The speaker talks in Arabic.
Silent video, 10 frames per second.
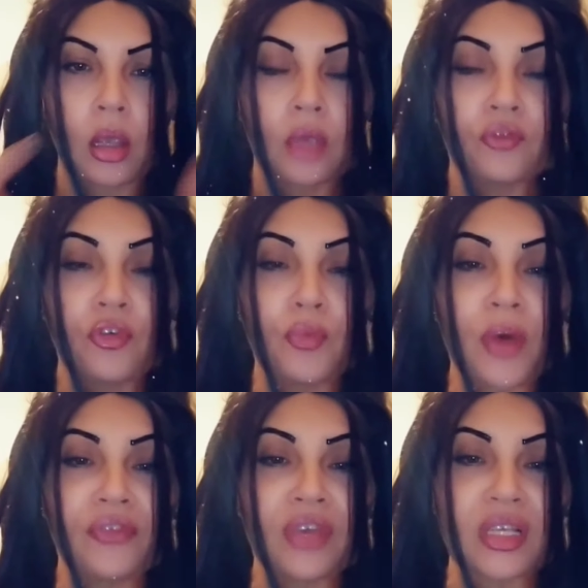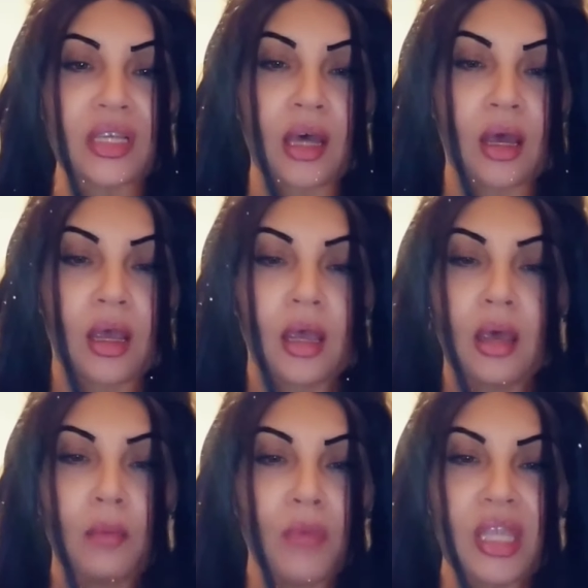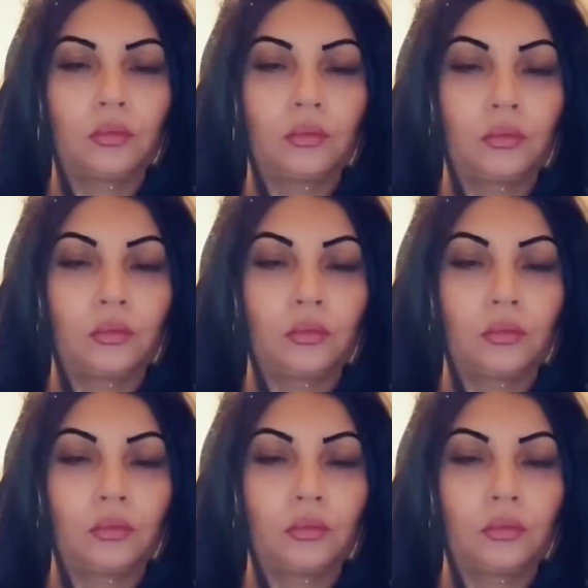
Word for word: فو با فيغ سا ما ديريش